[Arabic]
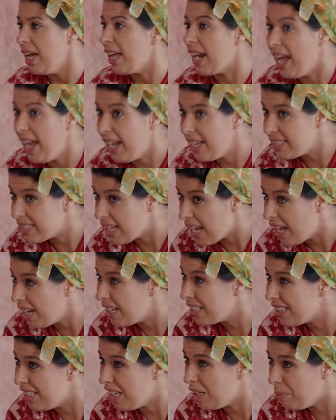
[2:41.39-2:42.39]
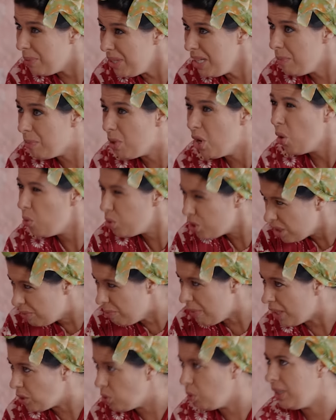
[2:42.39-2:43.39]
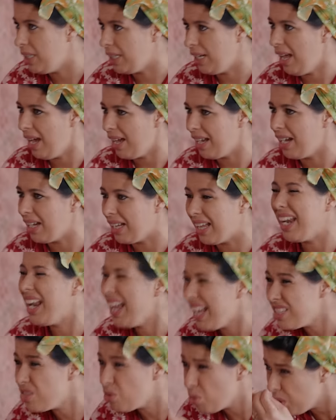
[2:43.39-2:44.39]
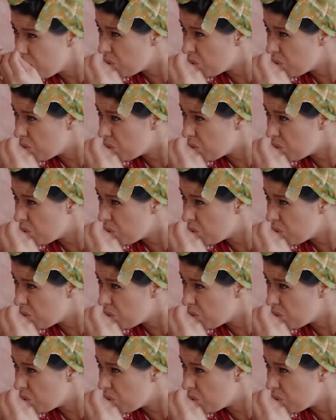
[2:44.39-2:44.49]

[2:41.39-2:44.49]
راح يتخالط الحبيب وشد من هذيك الحركه راه خاصو